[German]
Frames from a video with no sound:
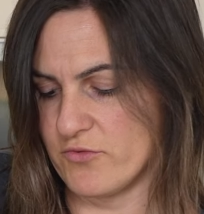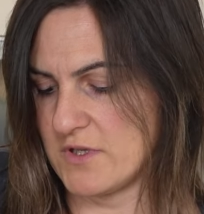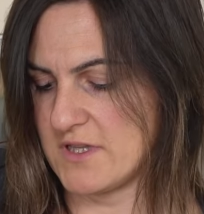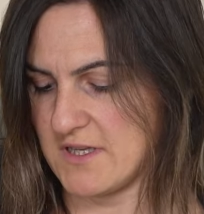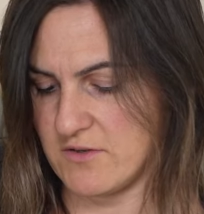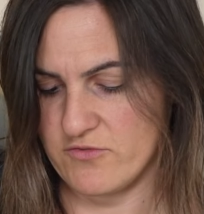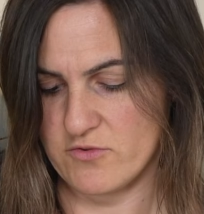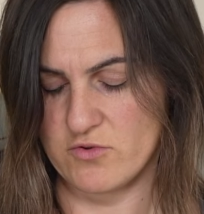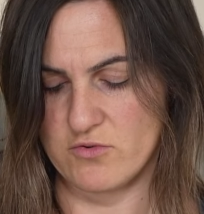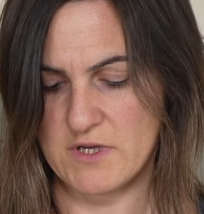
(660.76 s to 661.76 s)
viele Ideen für
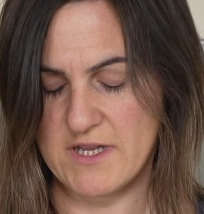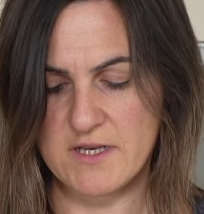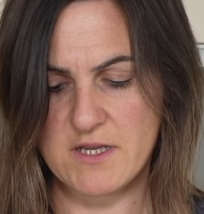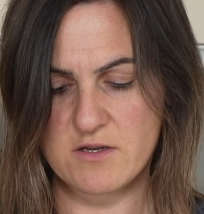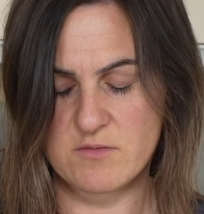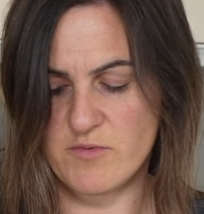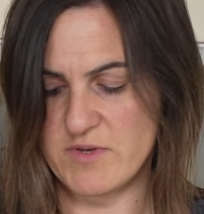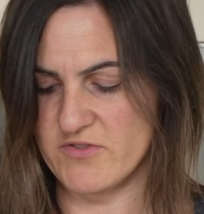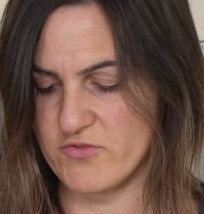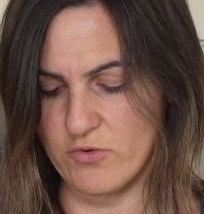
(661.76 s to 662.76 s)
Knödel. Eigentlich kann man
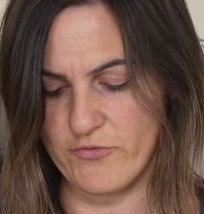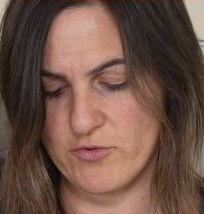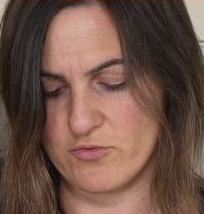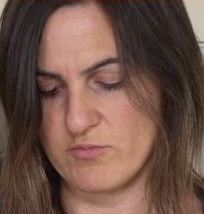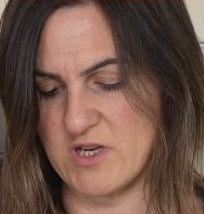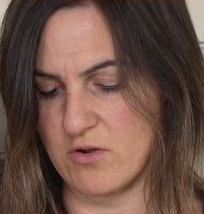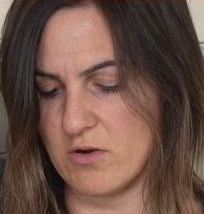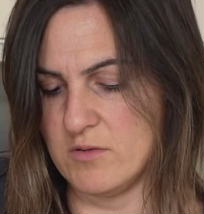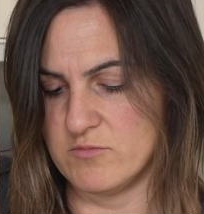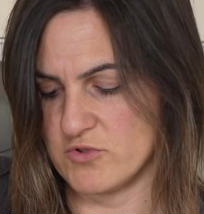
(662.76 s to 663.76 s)
mit so viel und mit
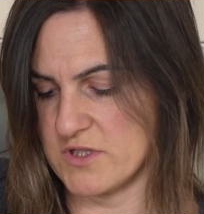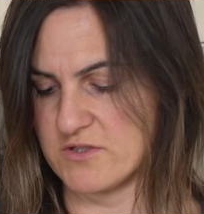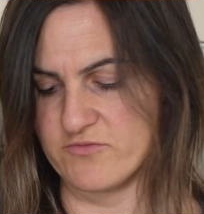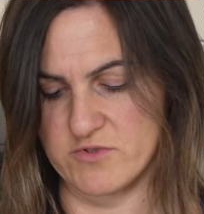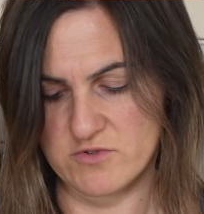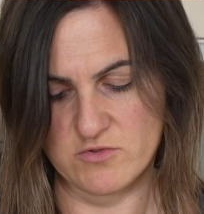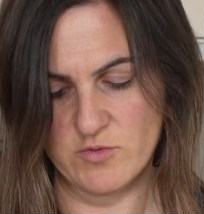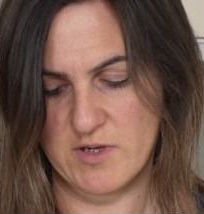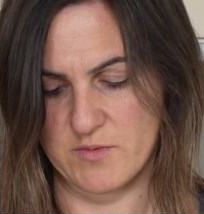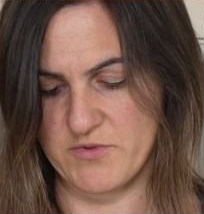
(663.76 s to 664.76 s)
allem und irgendwie
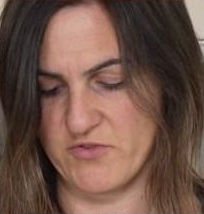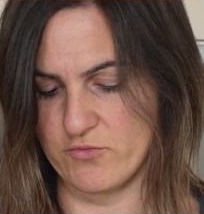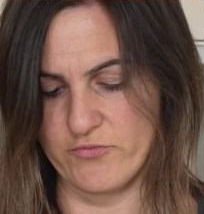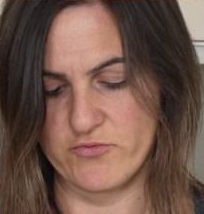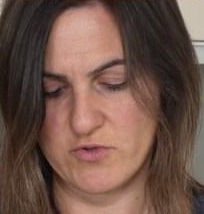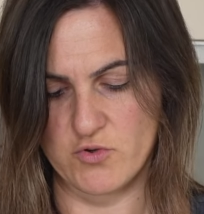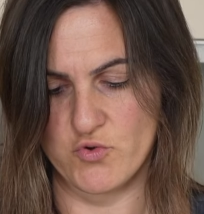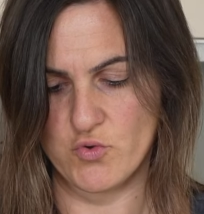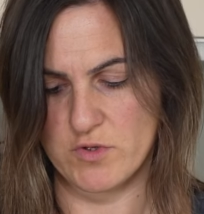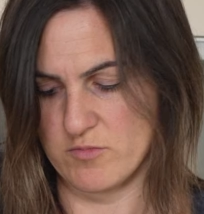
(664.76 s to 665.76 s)
überhaupt so viel
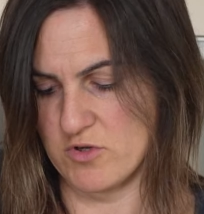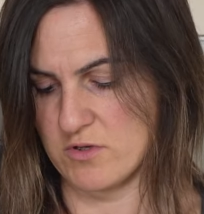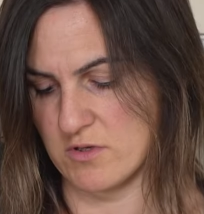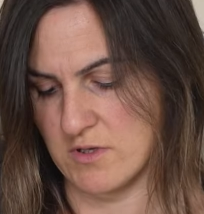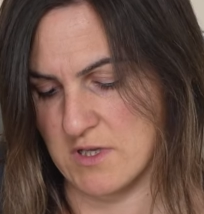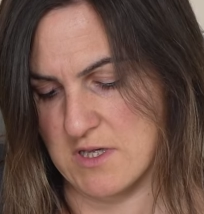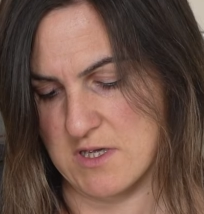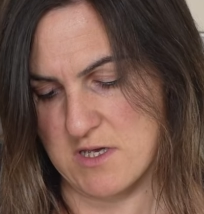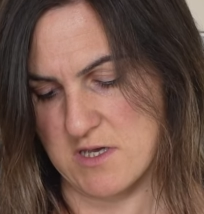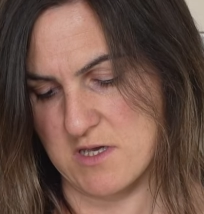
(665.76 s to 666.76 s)
Knödel machen.
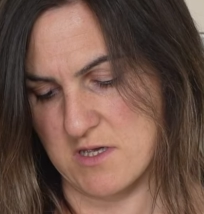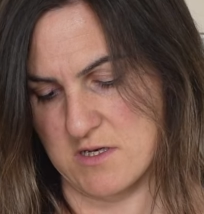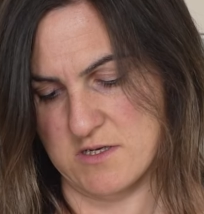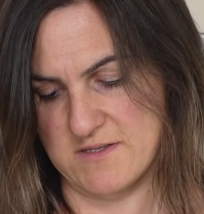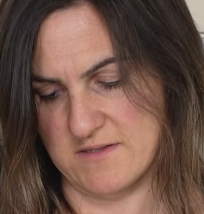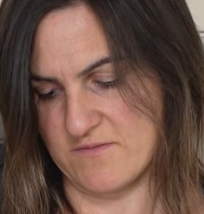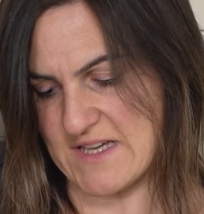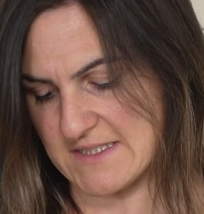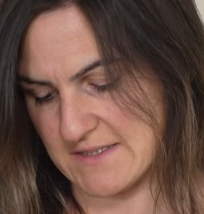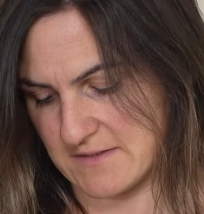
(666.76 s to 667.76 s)
Das ist
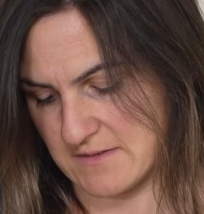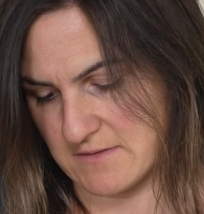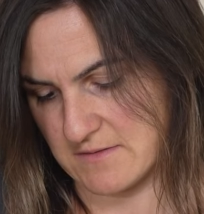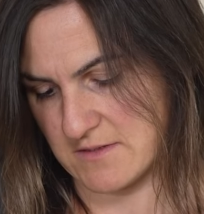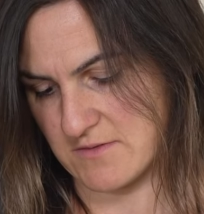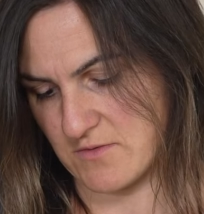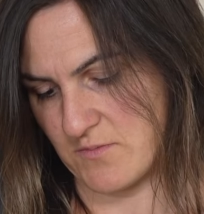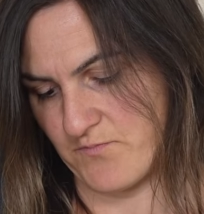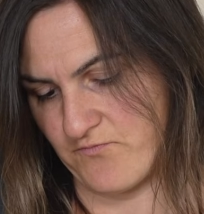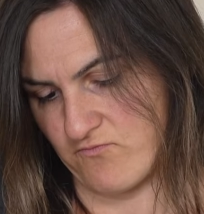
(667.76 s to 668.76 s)
Wahnsinn. Also
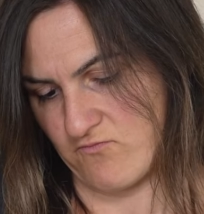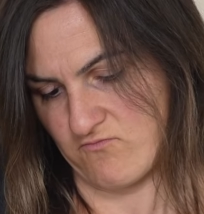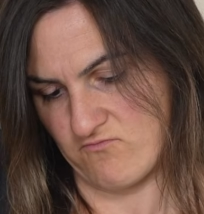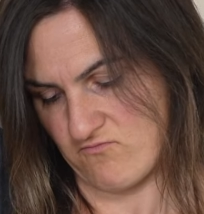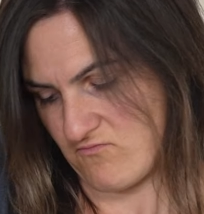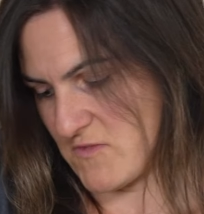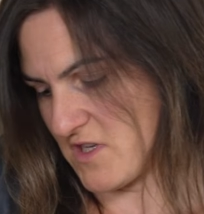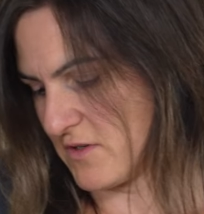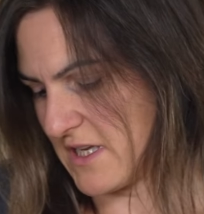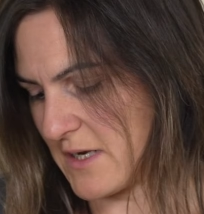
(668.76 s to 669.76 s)

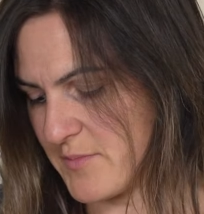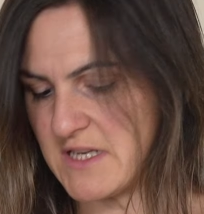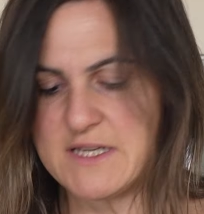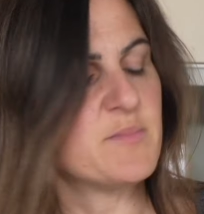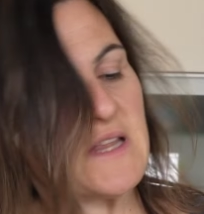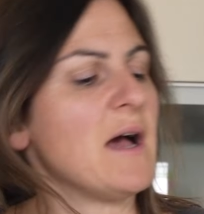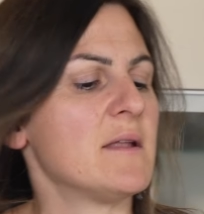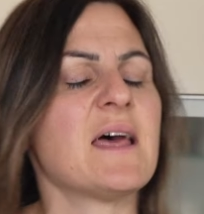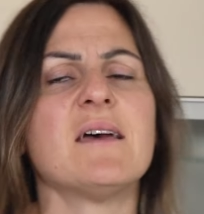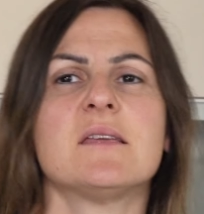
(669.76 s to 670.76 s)
und ich glaube, ihr liebt,
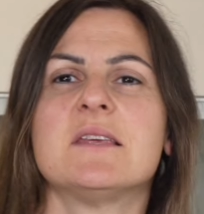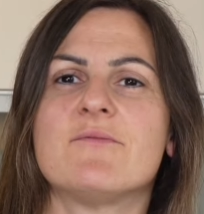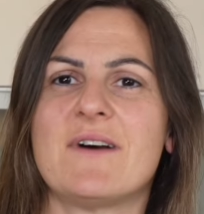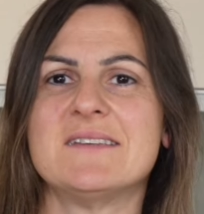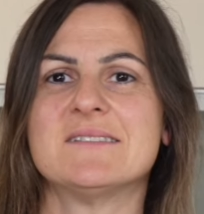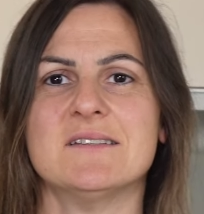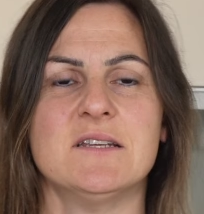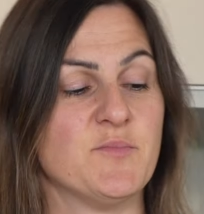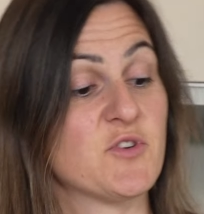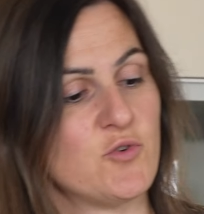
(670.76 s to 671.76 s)
na, ich weiß, ihr
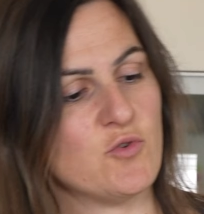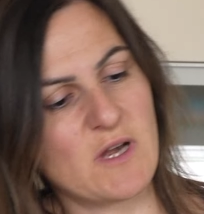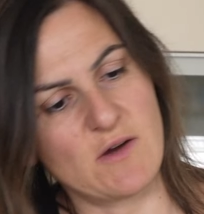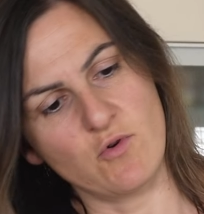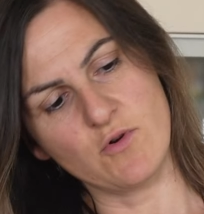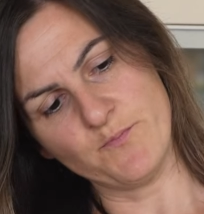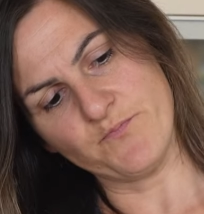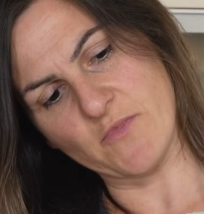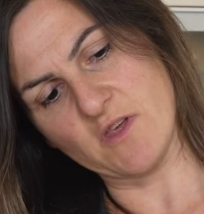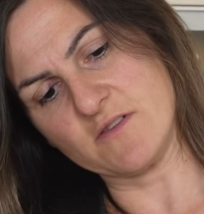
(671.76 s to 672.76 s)
liebt Knödel auch.
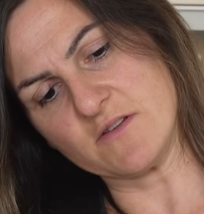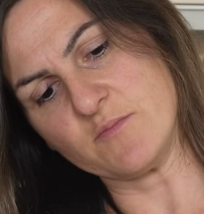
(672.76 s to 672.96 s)
Also